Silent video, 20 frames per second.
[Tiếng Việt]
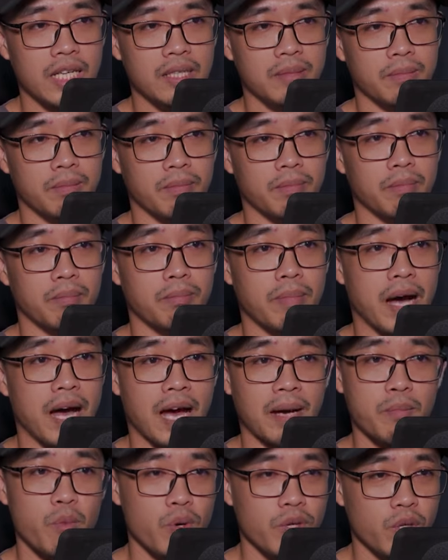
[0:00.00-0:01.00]
nhưng lại có
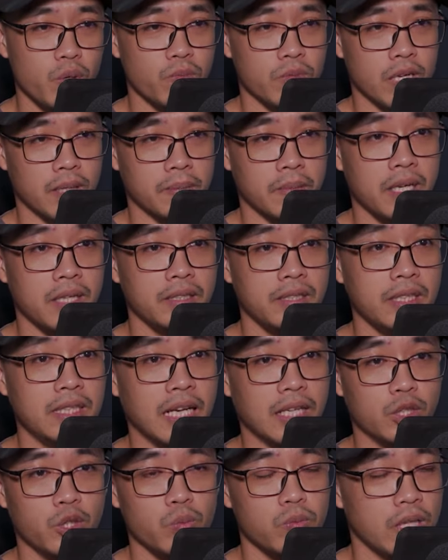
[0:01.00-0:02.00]
một điểm trí mạng,
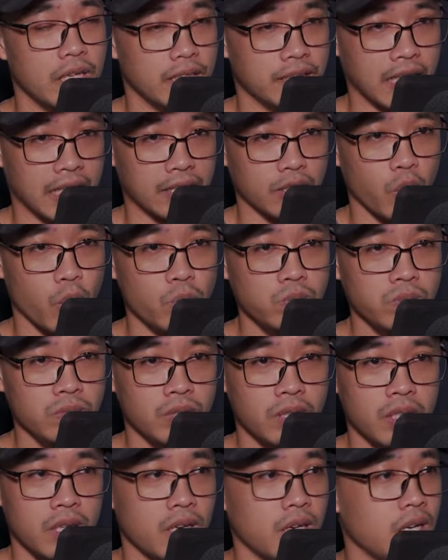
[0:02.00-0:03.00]
đó chính là một khi
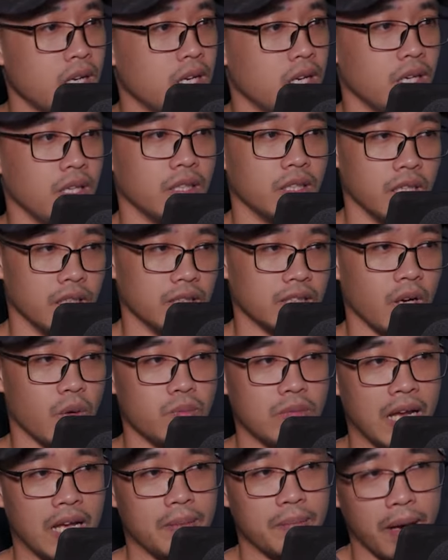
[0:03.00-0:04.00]
thiên địa nguyên lực bị rối
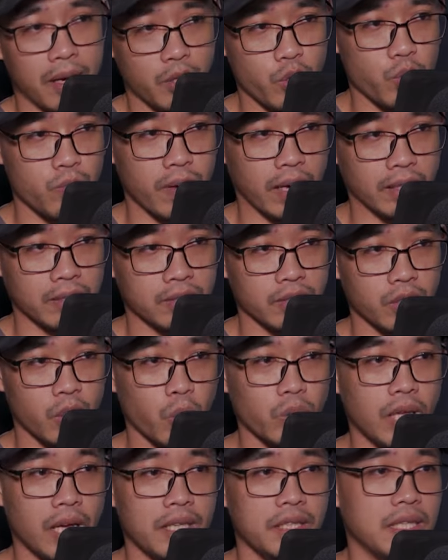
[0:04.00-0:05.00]
loạn thì sẽ không thi
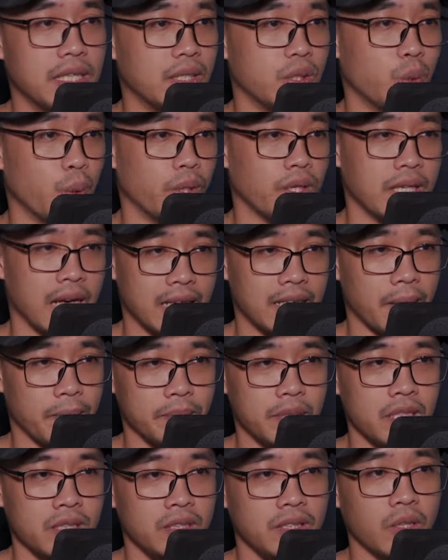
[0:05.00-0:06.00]
triển được.
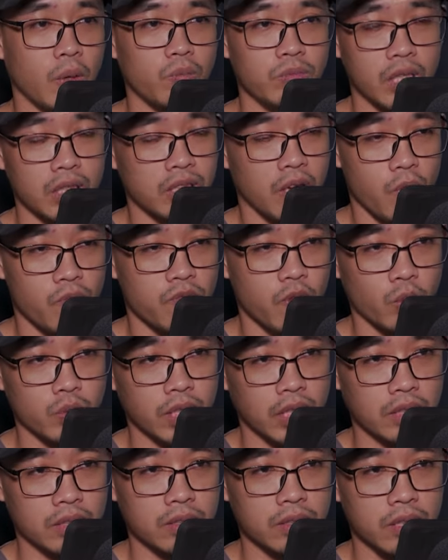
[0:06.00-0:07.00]
Nữ tử áo trắng ở bên
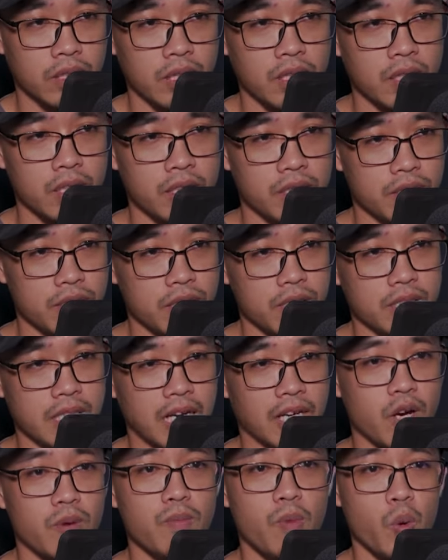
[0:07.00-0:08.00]
ngoài Lam Ti tộc kia,
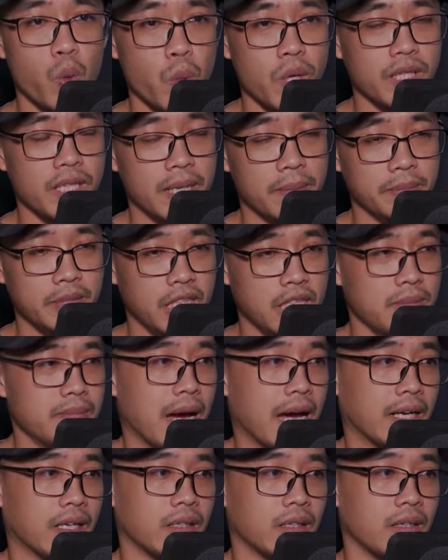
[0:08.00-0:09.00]
chỉ khi
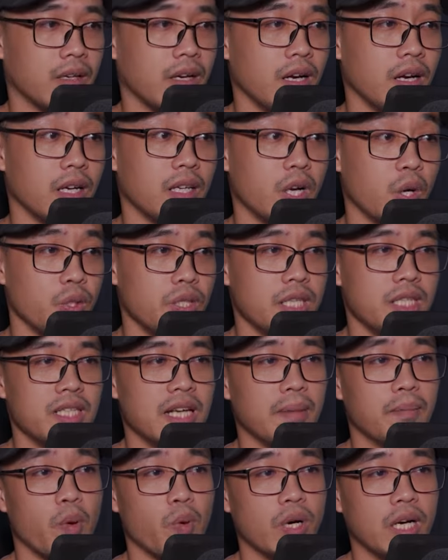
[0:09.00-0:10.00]
nào ta hoàn toàn có thể
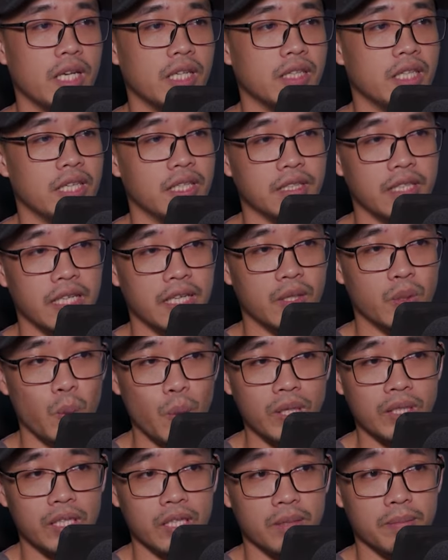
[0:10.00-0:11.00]
bỏ qua nàng ta,
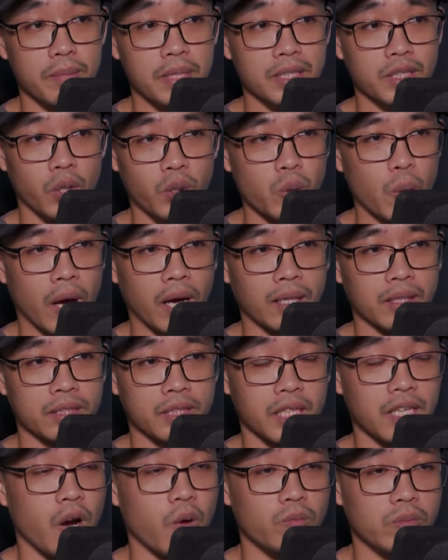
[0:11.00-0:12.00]
ta mới có thể tung
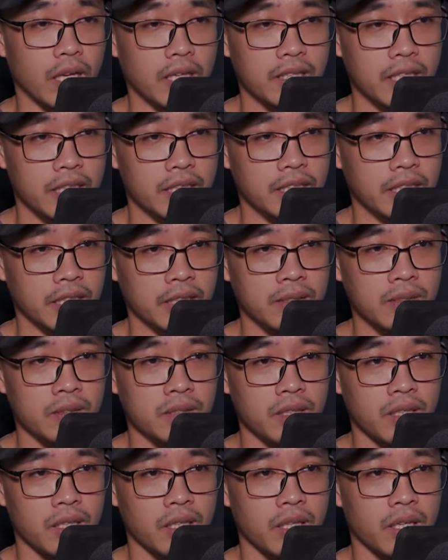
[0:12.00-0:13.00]
hoành bên trong thái cổ
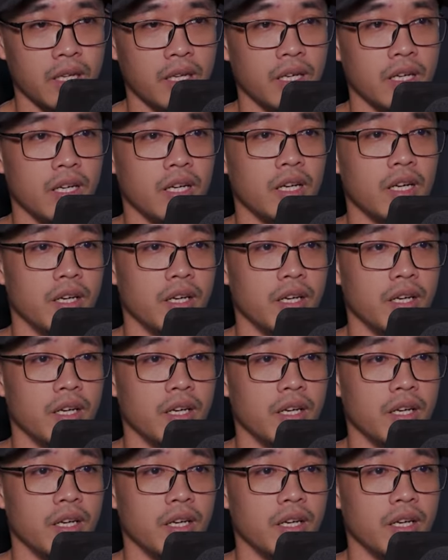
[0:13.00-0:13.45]
tinh thần này được.